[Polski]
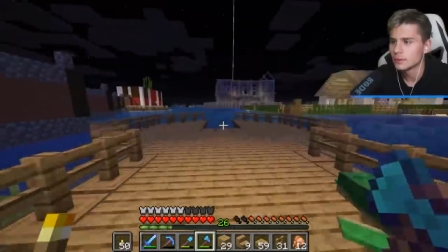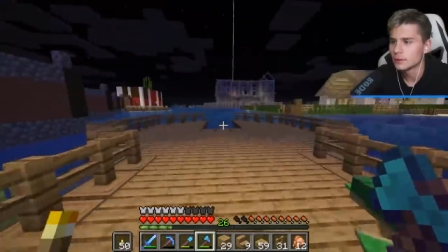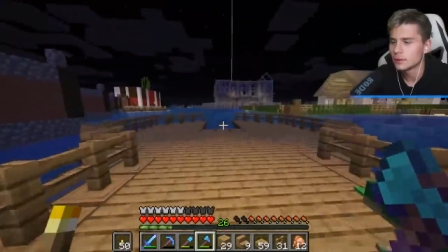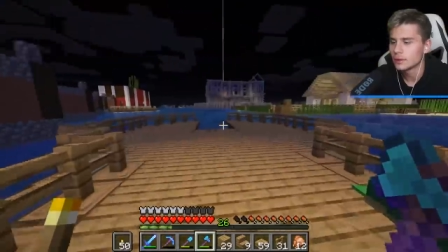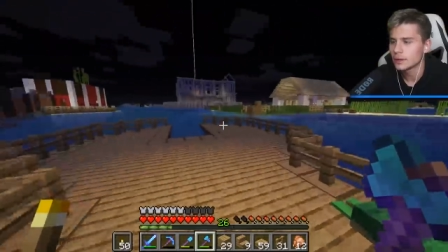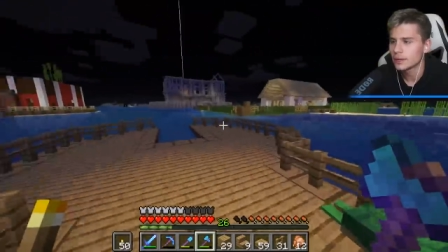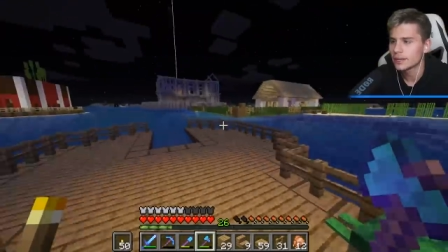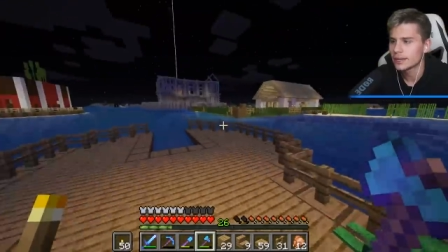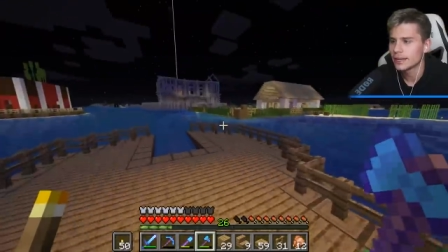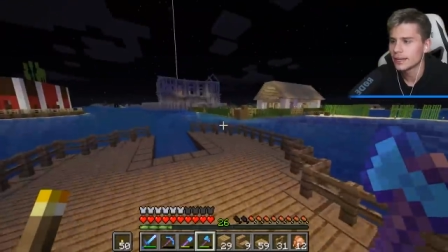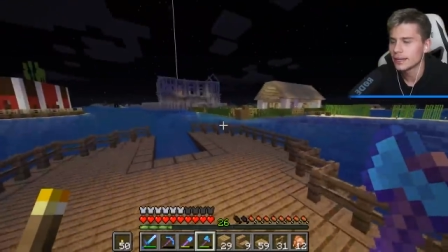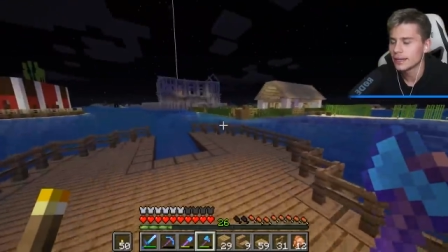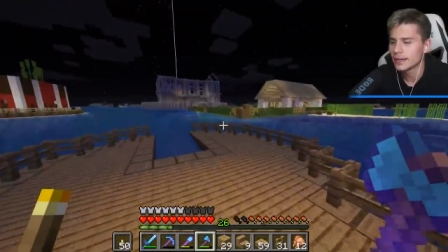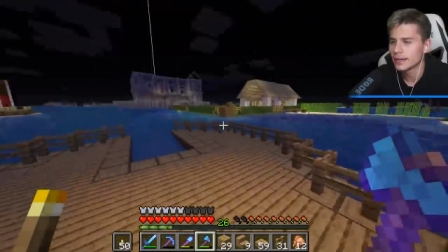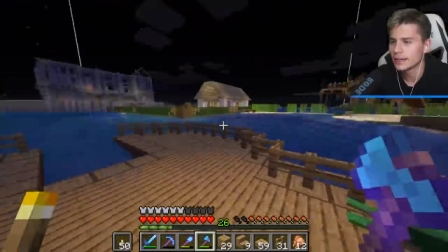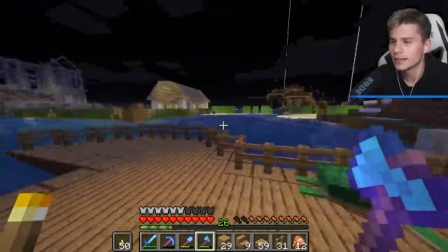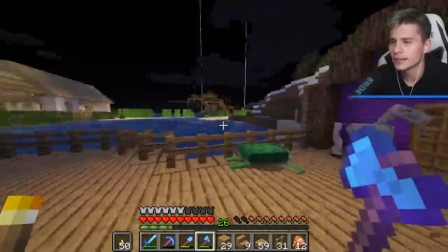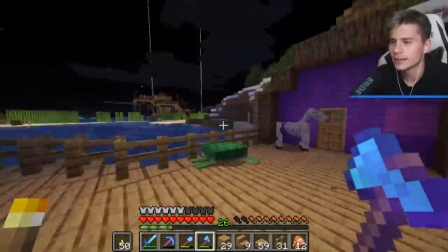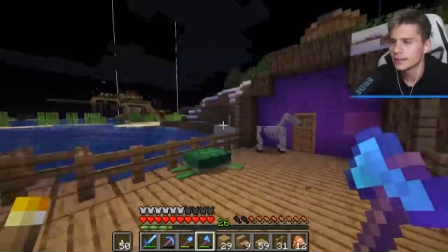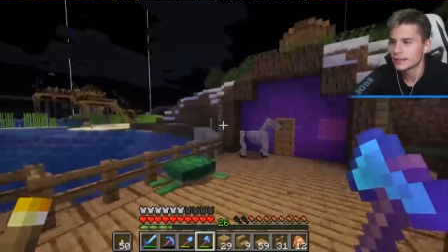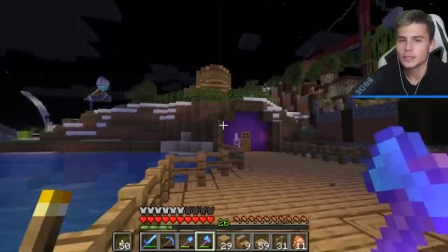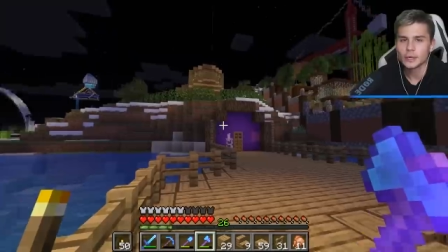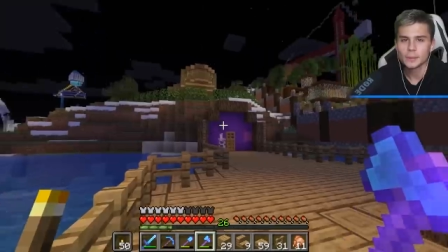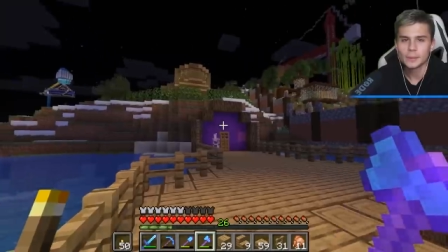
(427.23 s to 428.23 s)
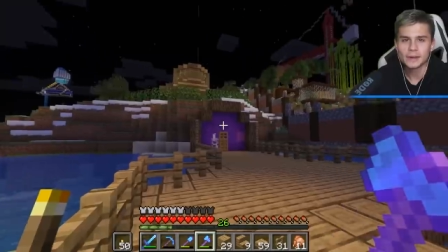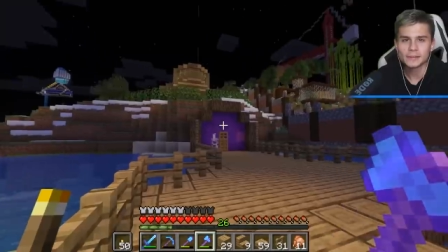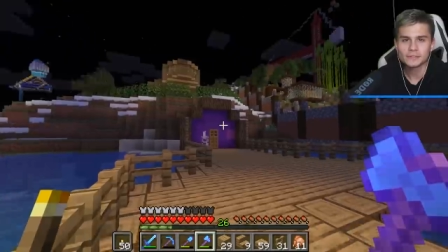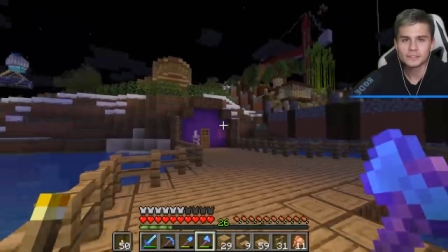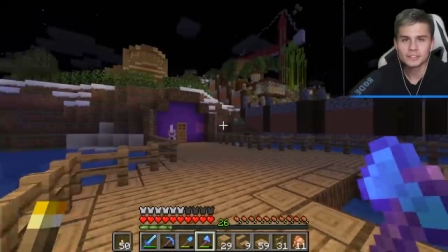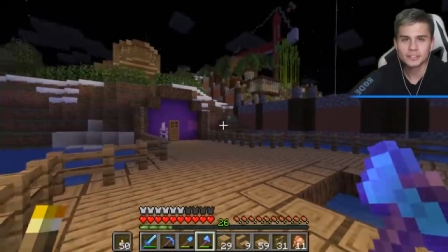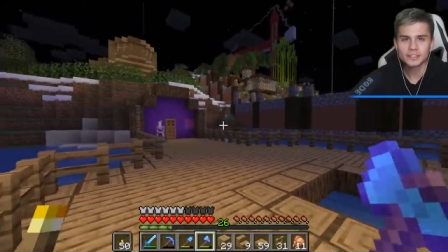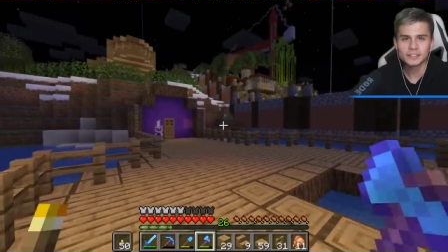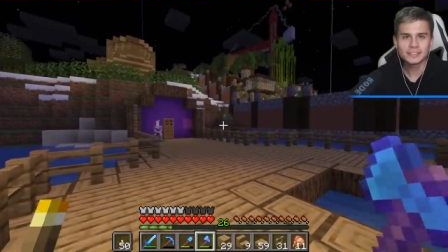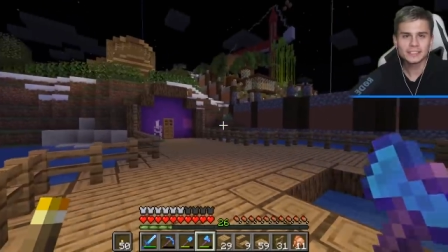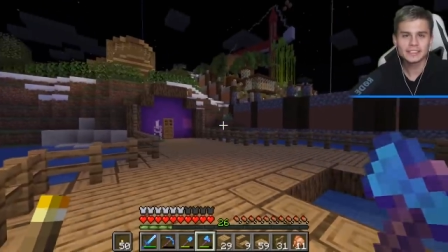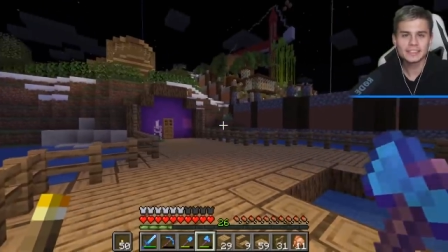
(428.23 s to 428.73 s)
Okej. Okay. Dobra,
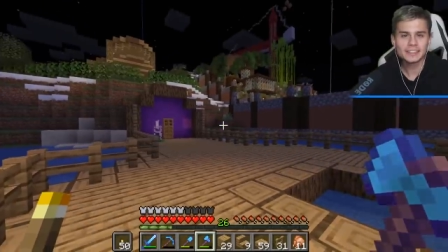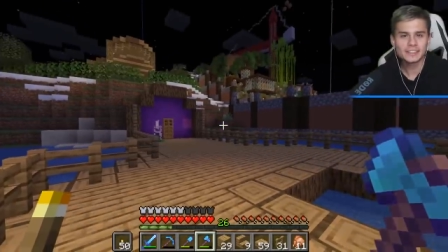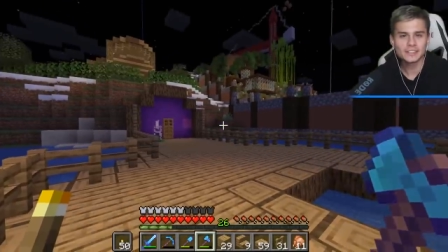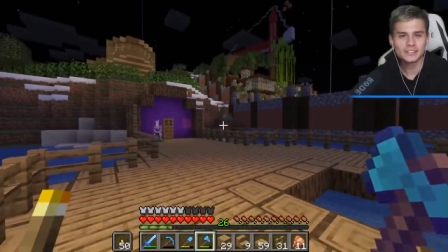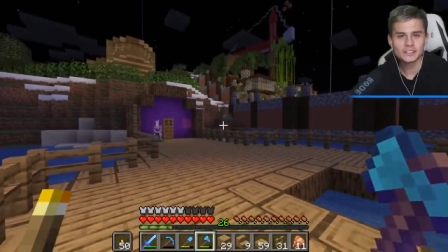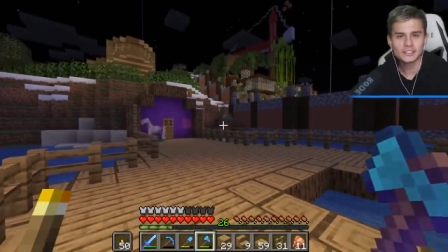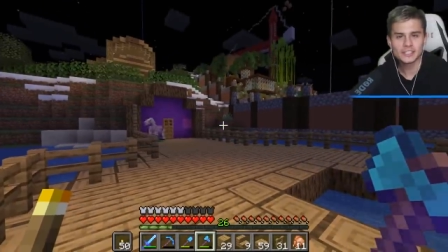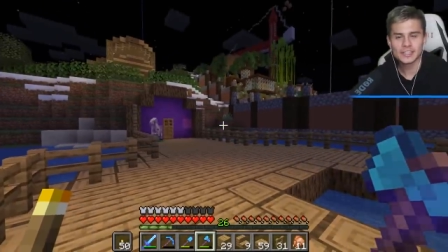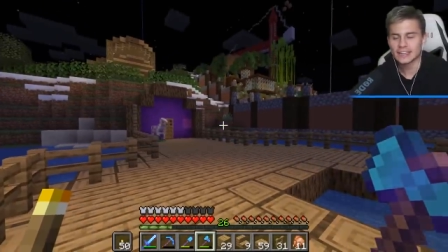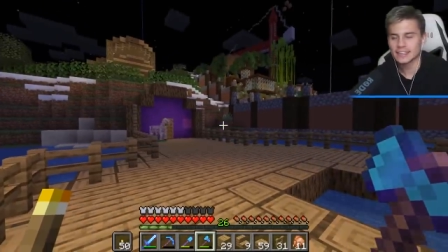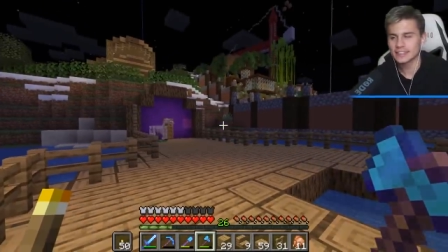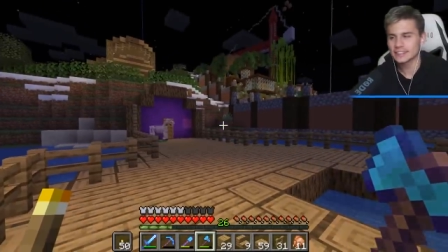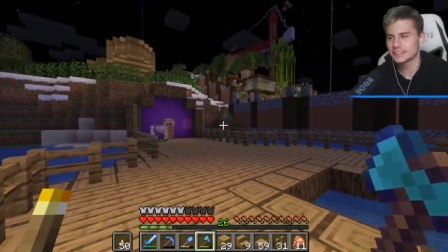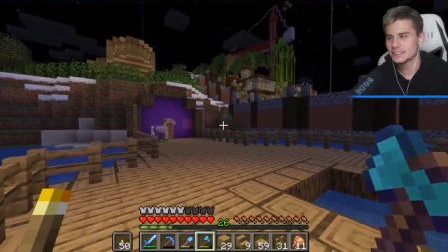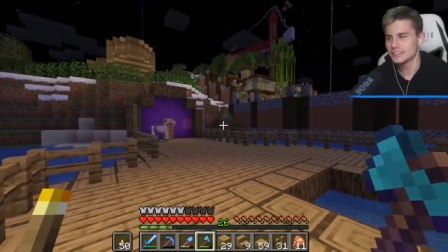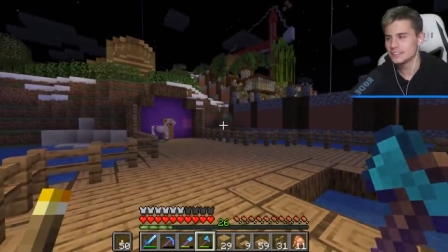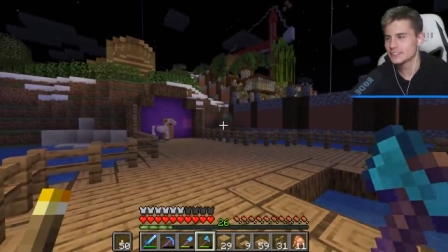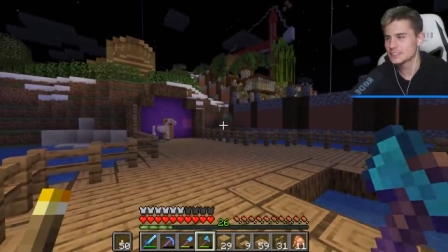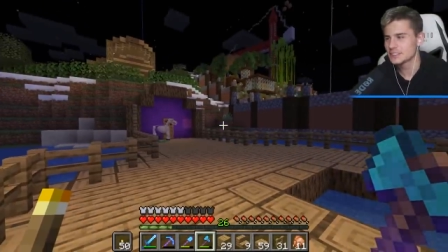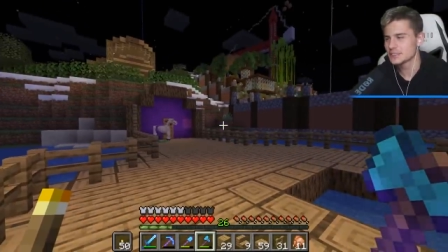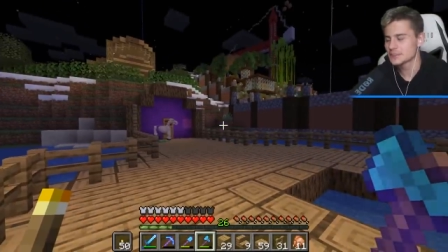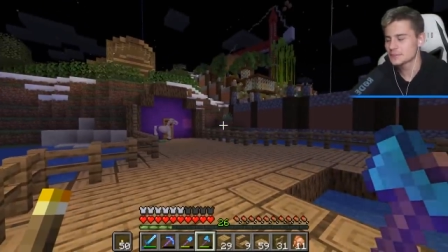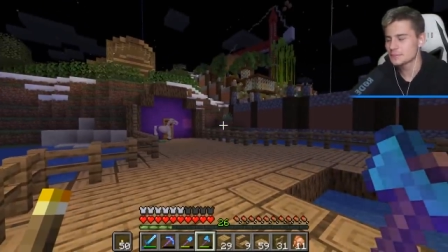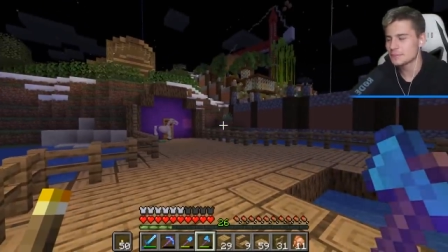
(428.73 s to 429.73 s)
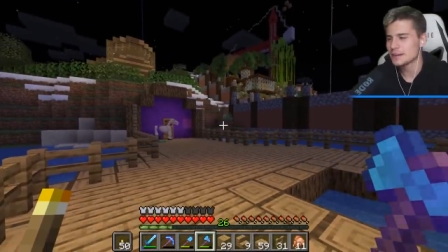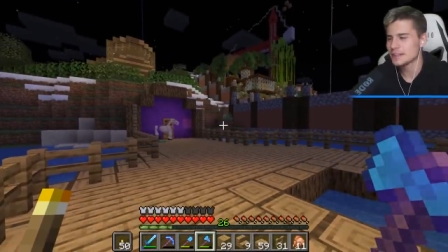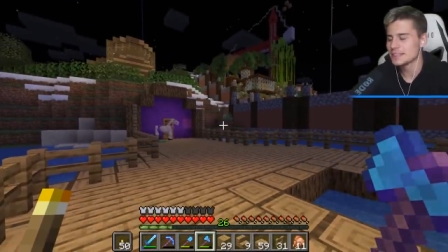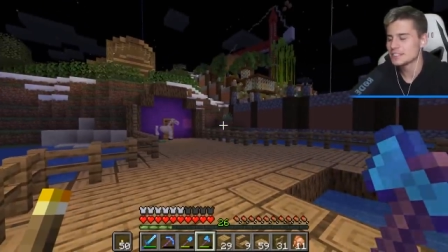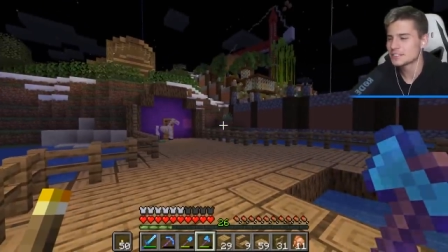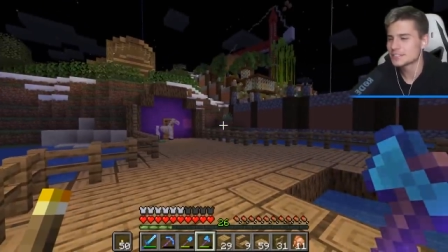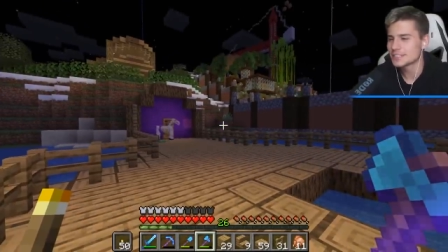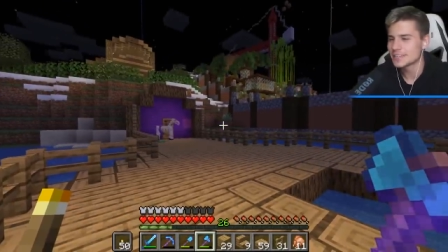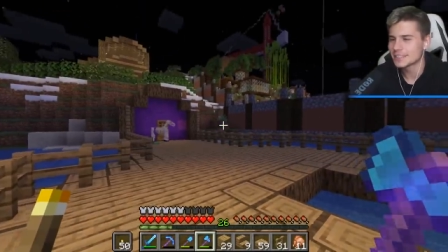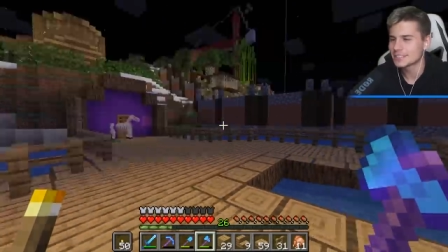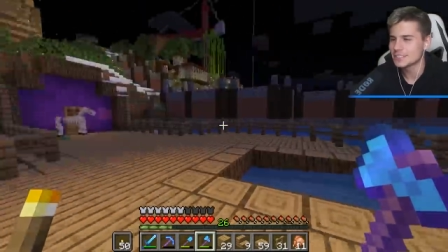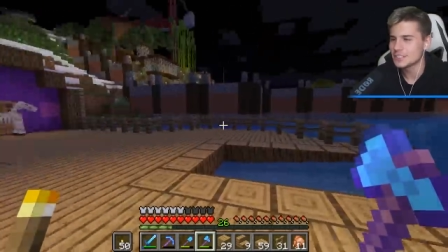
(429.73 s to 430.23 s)
wygląda na to, że Tritsus ma
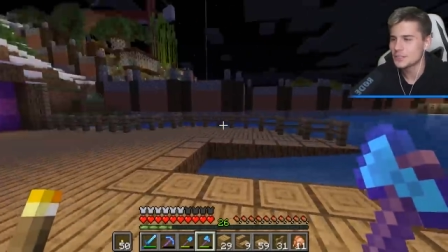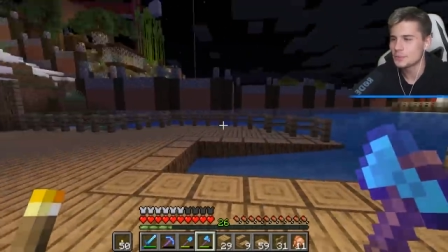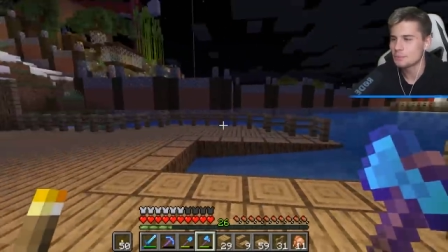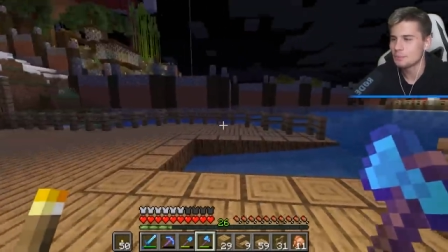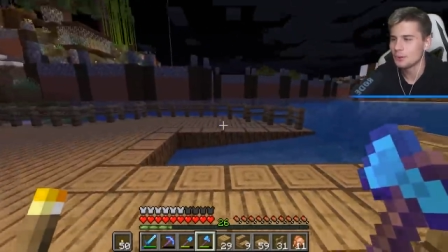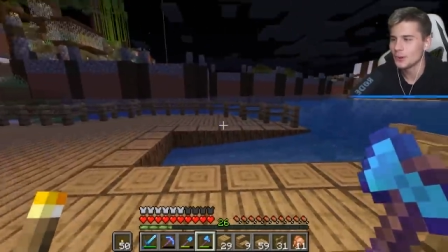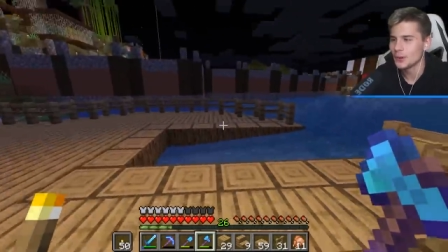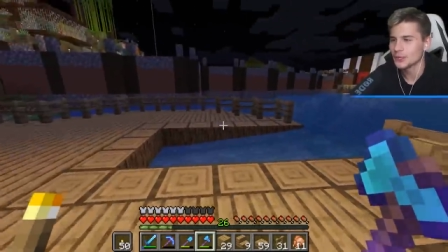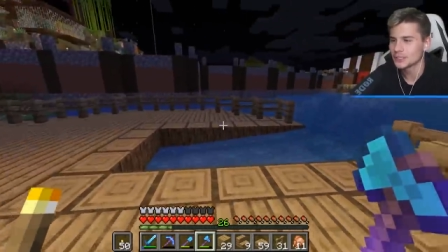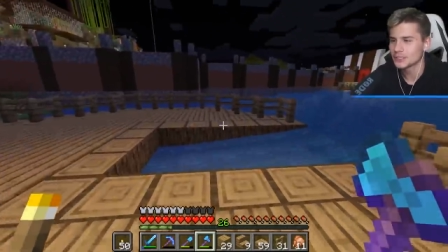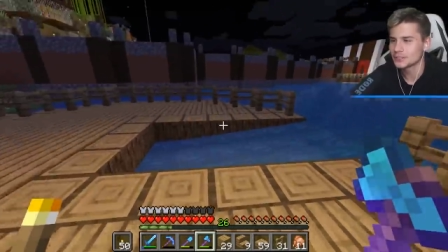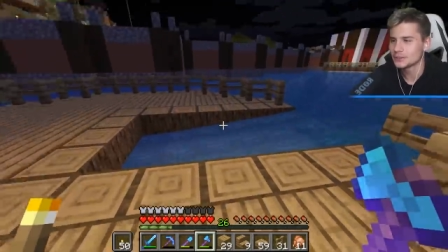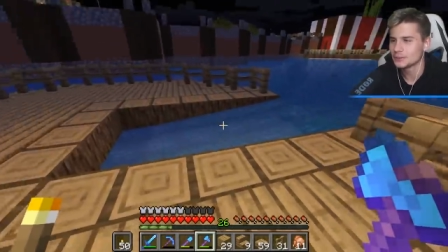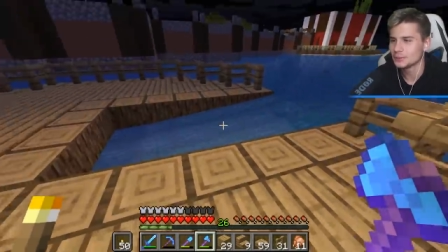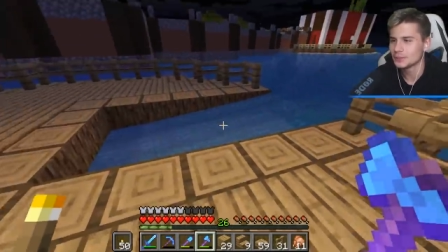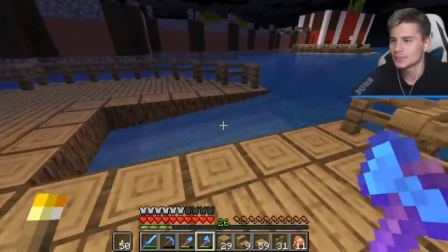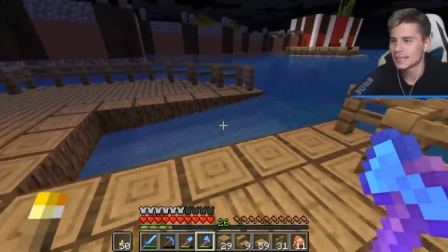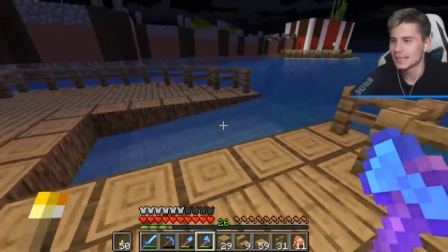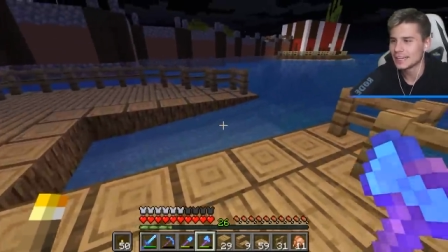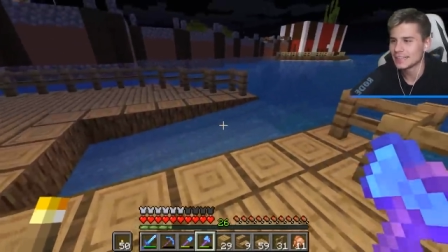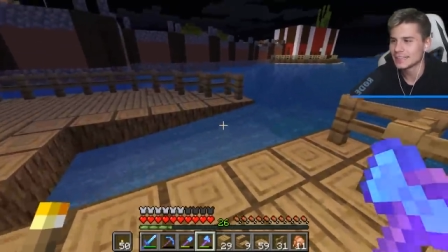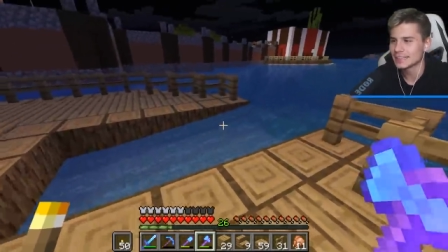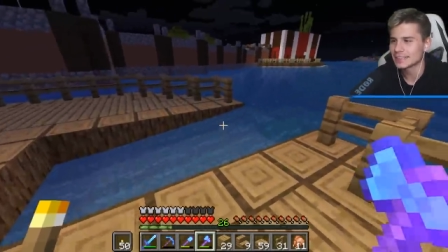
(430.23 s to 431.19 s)
jeszcze jakiś port tutaj,